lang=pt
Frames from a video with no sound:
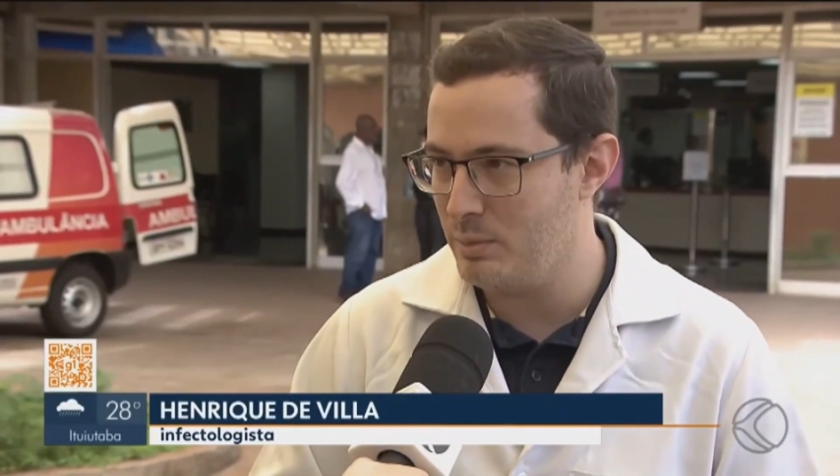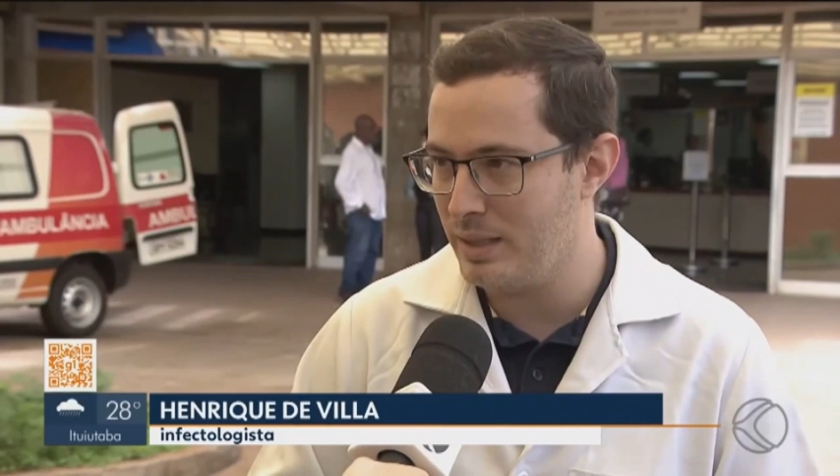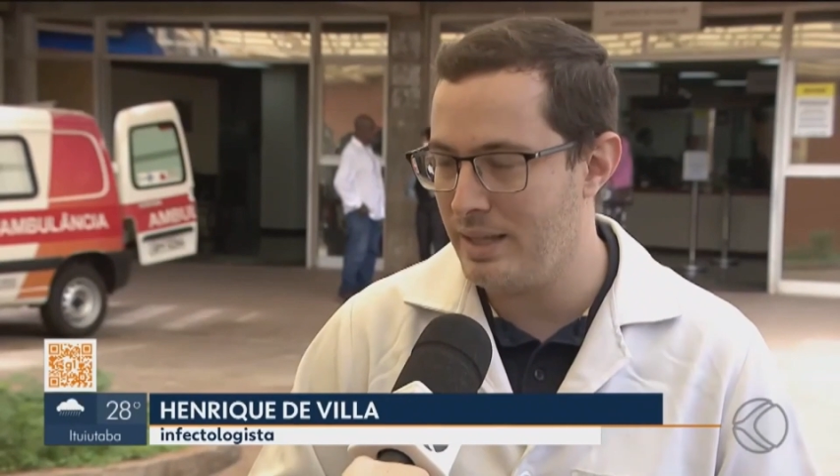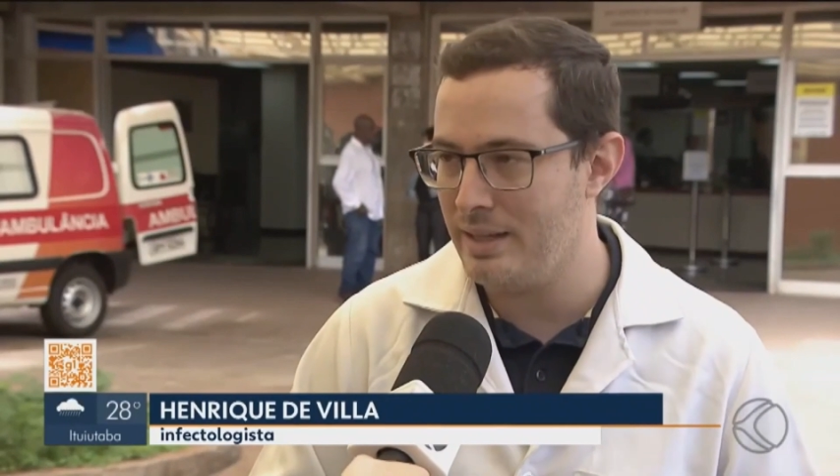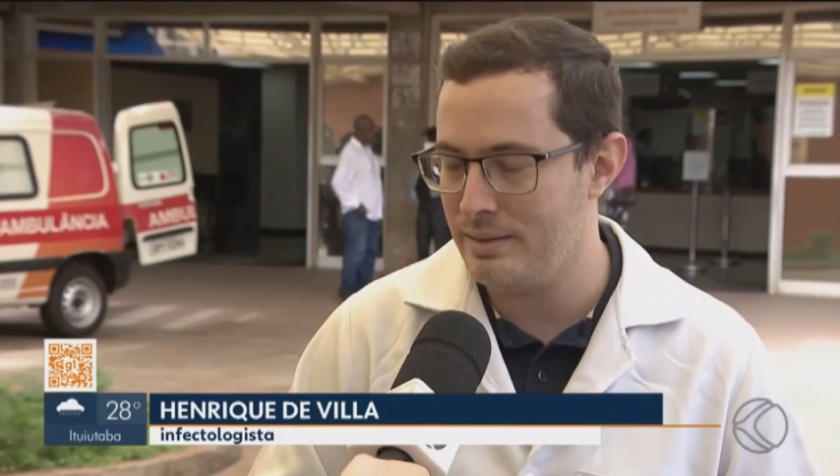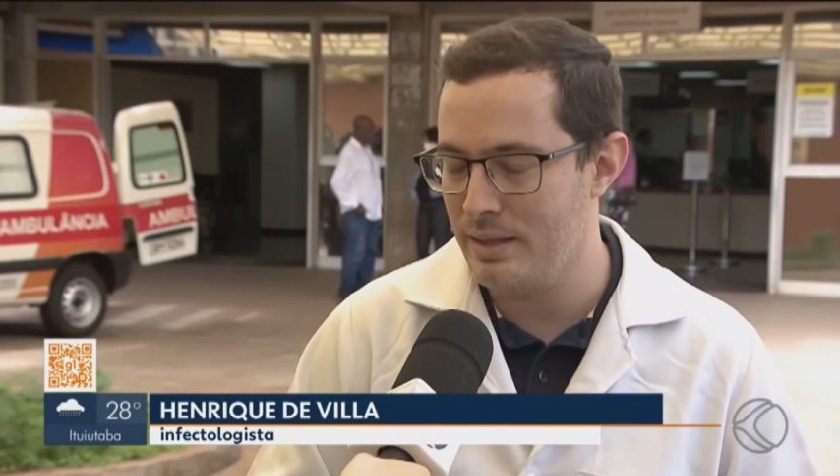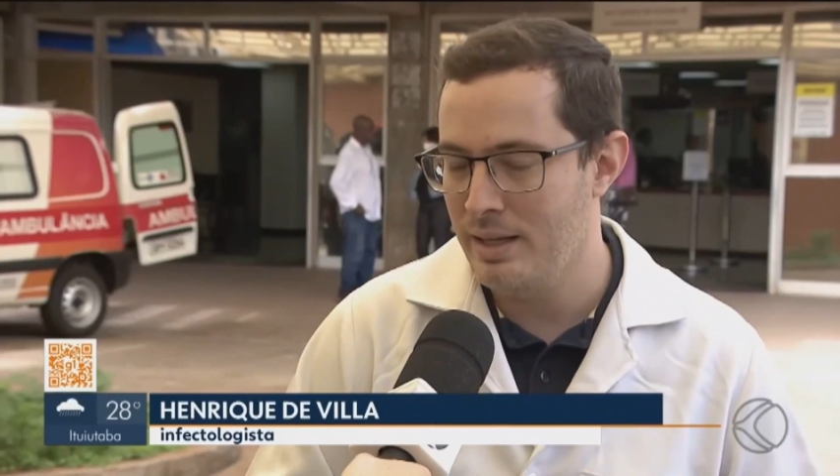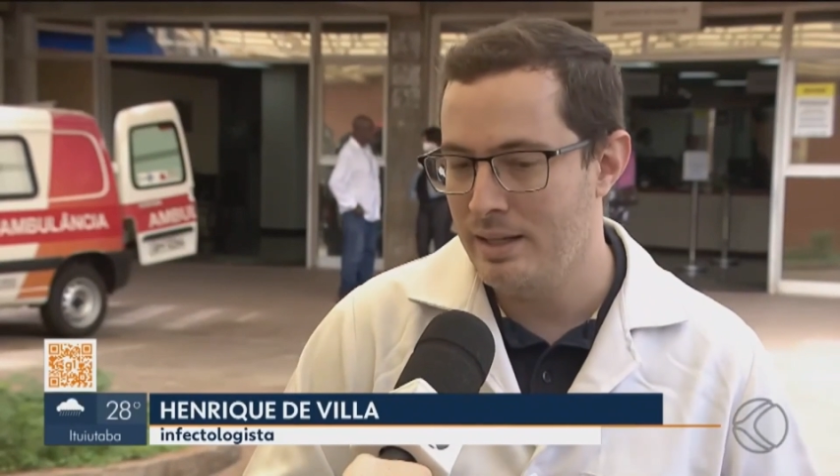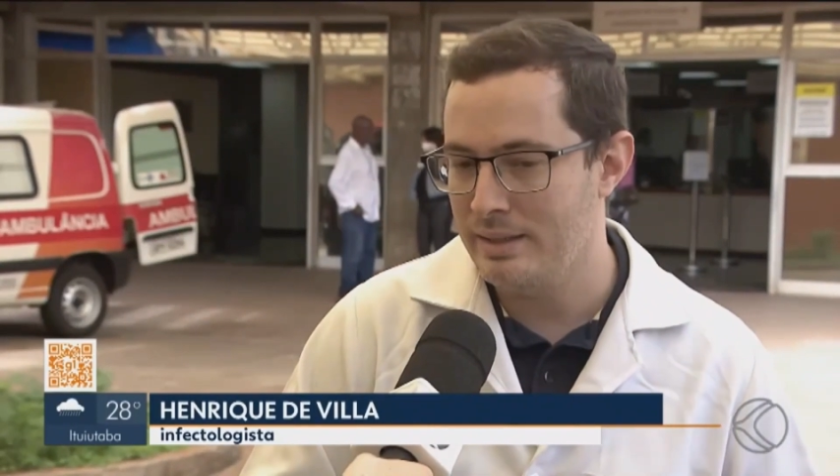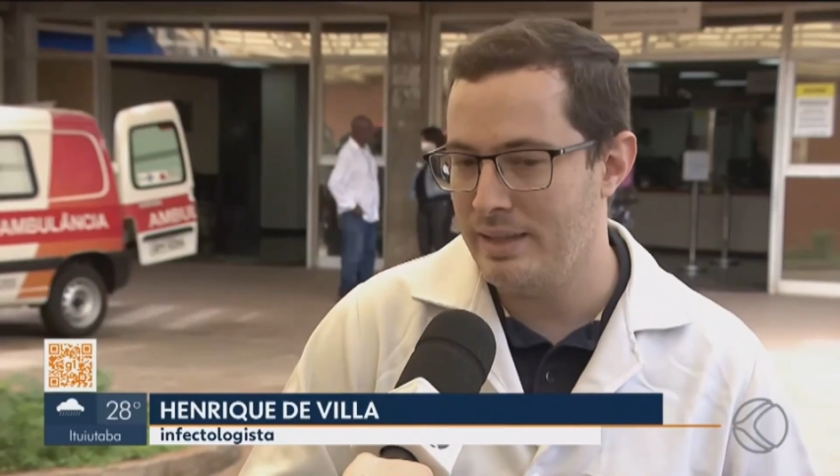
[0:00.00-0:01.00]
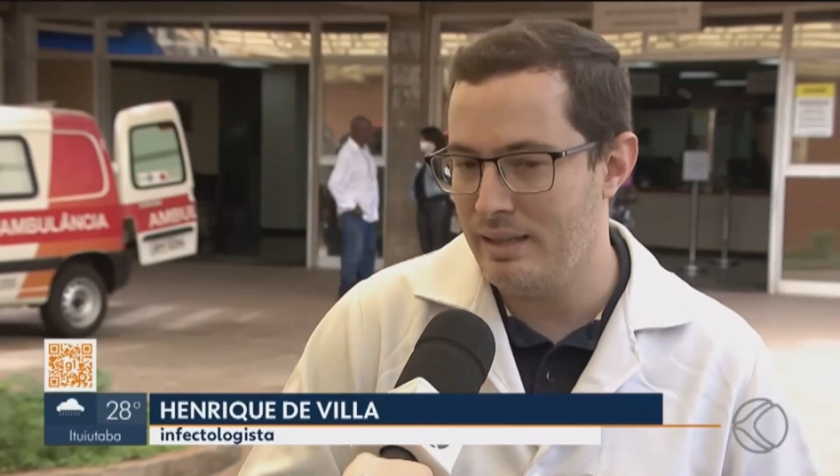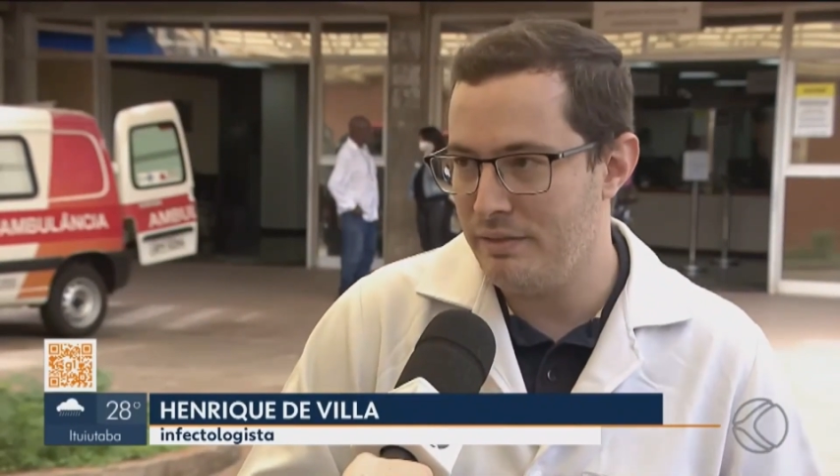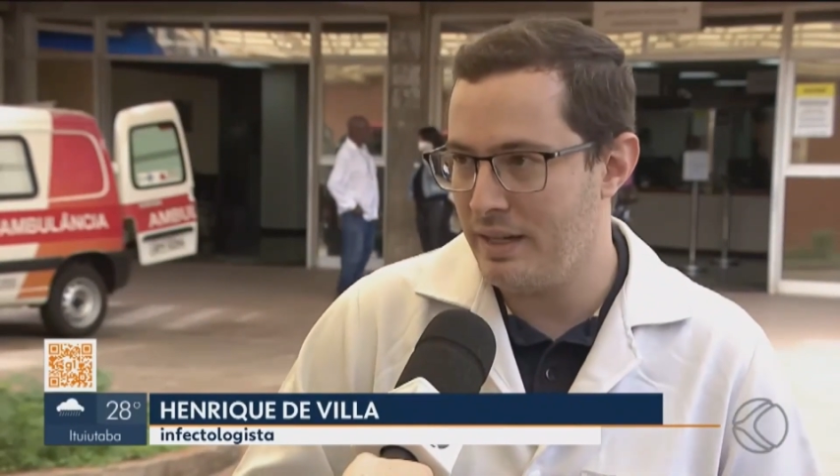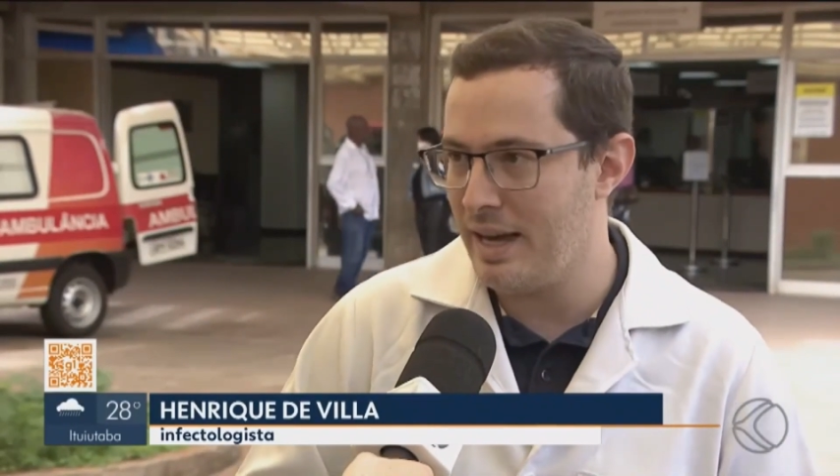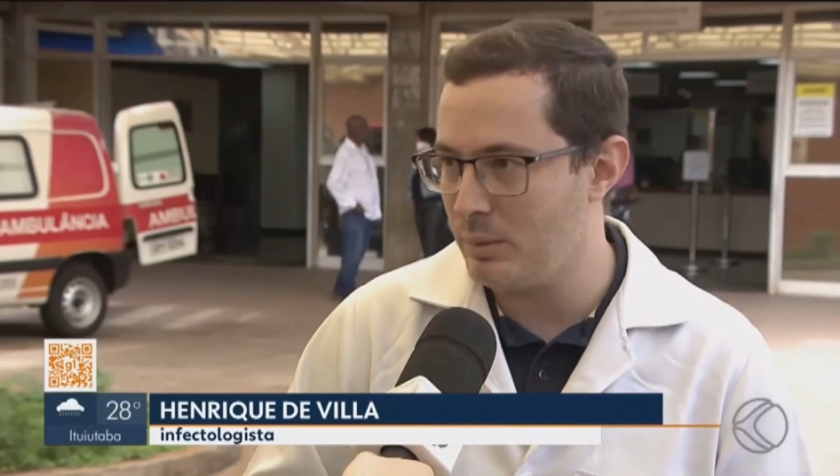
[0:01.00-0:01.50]
As bactérias têm
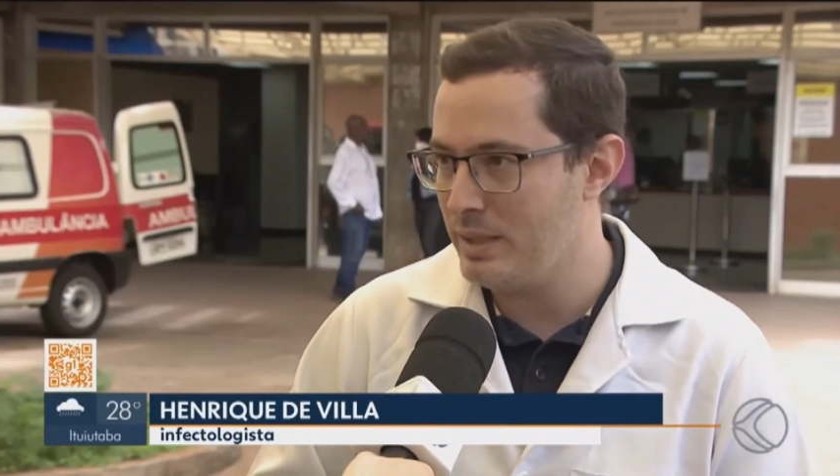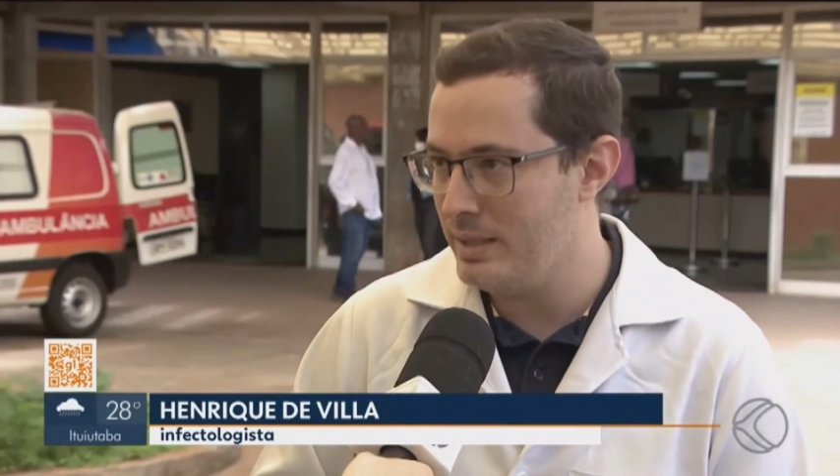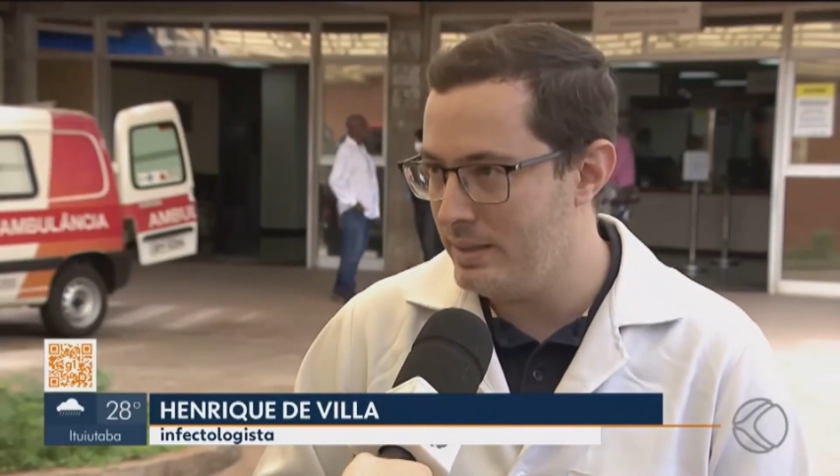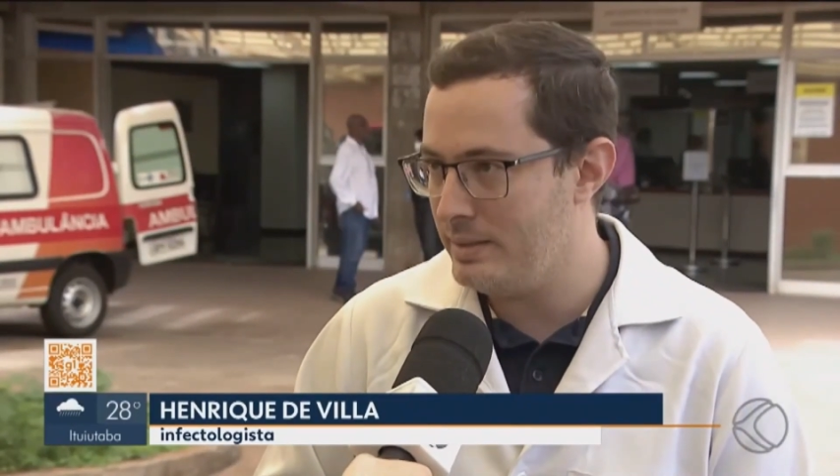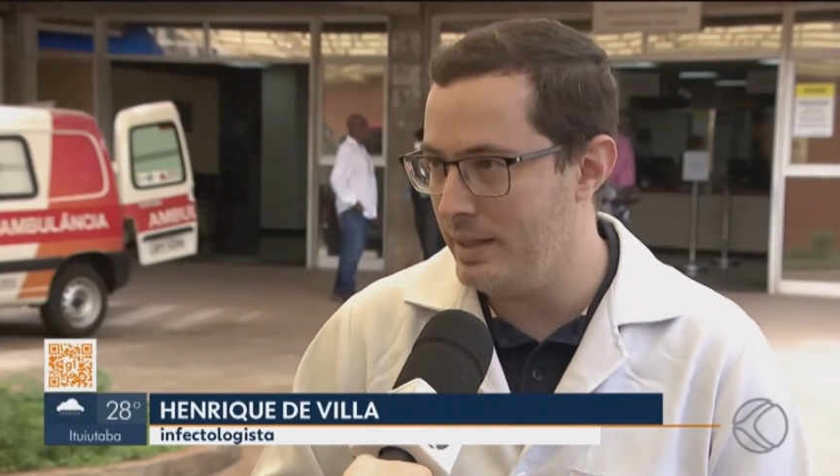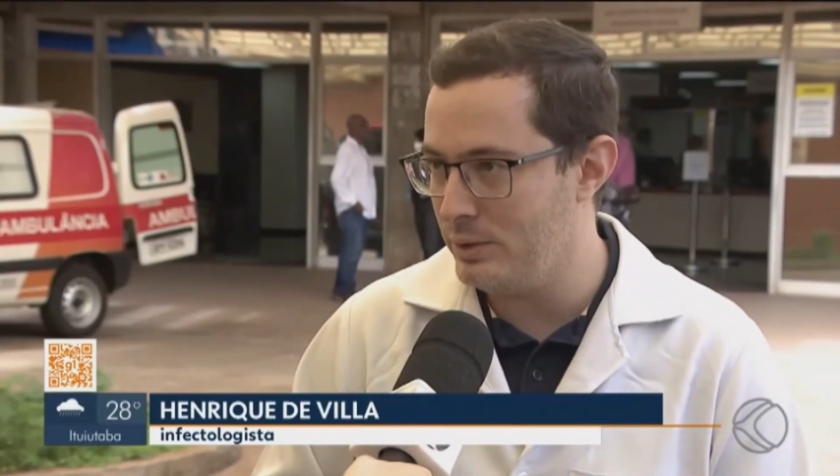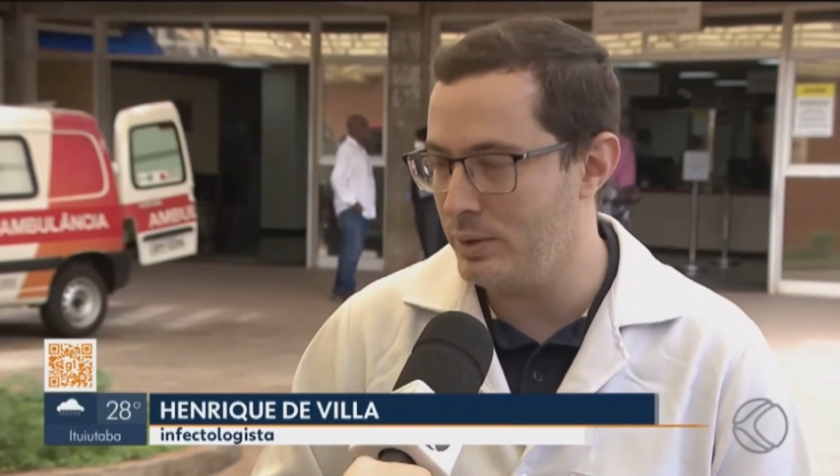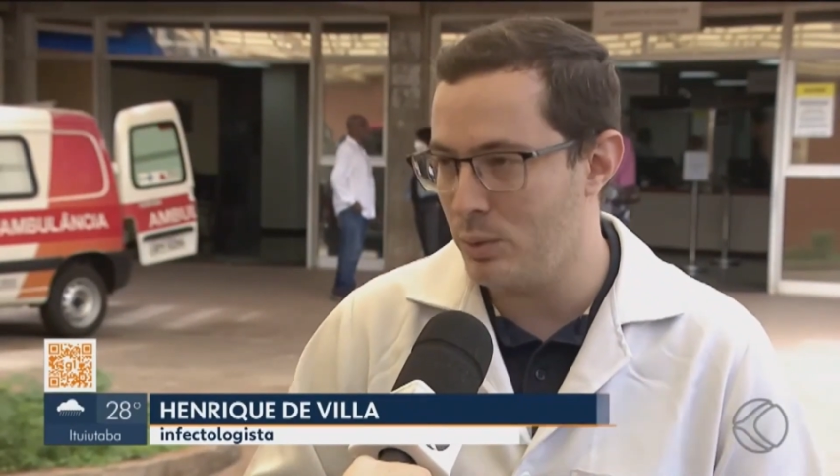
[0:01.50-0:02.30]
ficado mais resistentes,